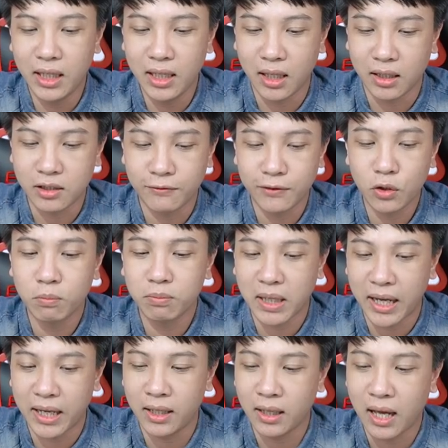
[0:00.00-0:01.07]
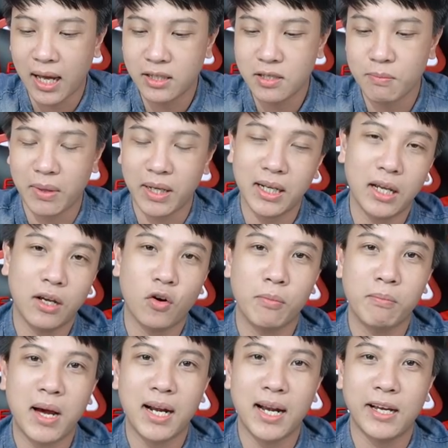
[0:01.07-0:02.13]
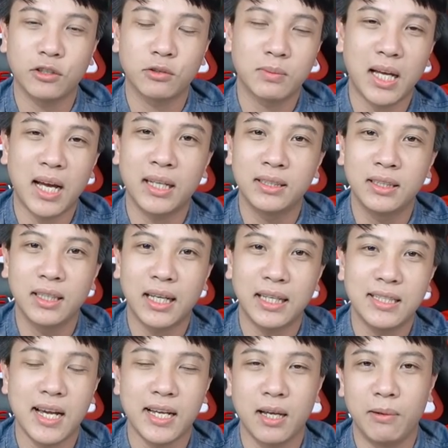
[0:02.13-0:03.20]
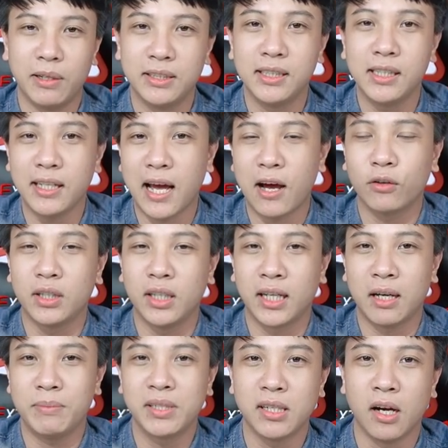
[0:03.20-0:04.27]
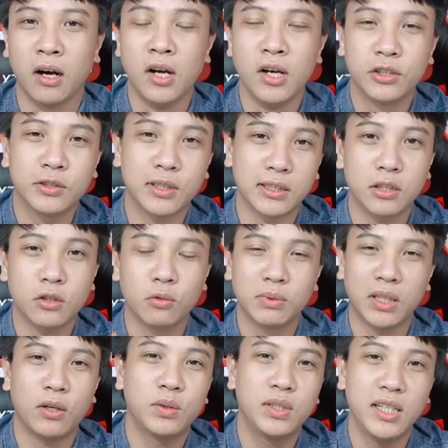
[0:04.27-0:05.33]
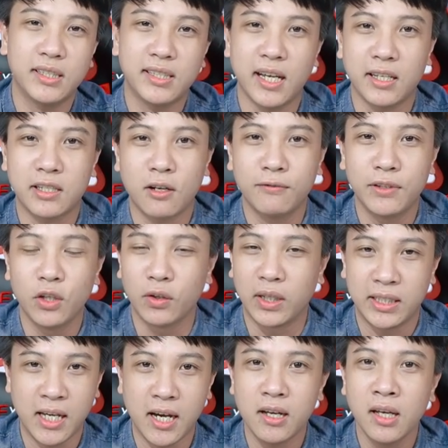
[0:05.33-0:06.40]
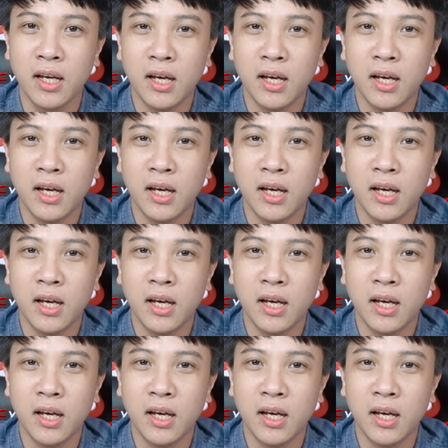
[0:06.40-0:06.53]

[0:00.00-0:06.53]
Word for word: thì ở trong một lúc này hai chiếc máy này còn mang lại chúng ta những cái trải nghiệm là như thế nào thì ngay bây giờ chúng ta sẽ cùng nhau chia sẻ trong video này nhé